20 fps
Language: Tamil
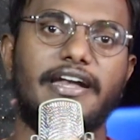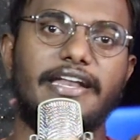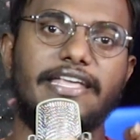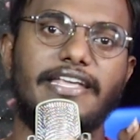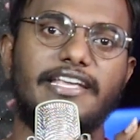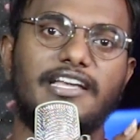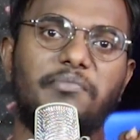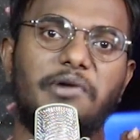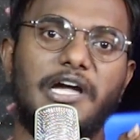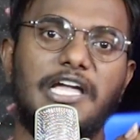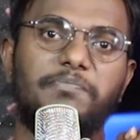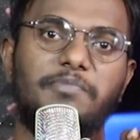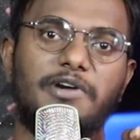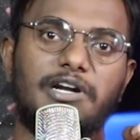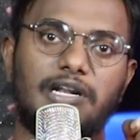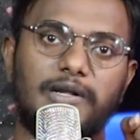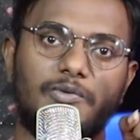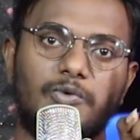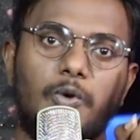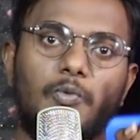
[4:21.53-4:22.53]
நீங்கள்
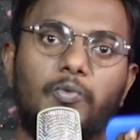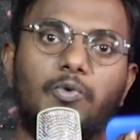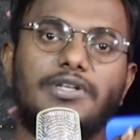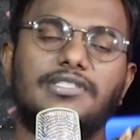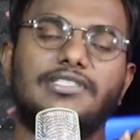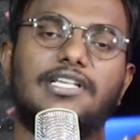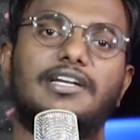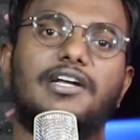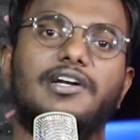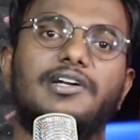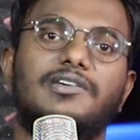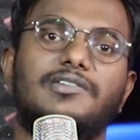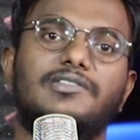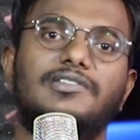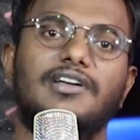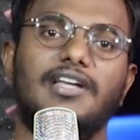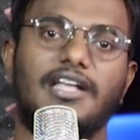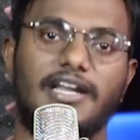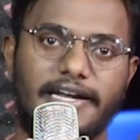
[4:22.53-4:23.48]
பயப்படுற ஒவ்வொரு செகண்டும்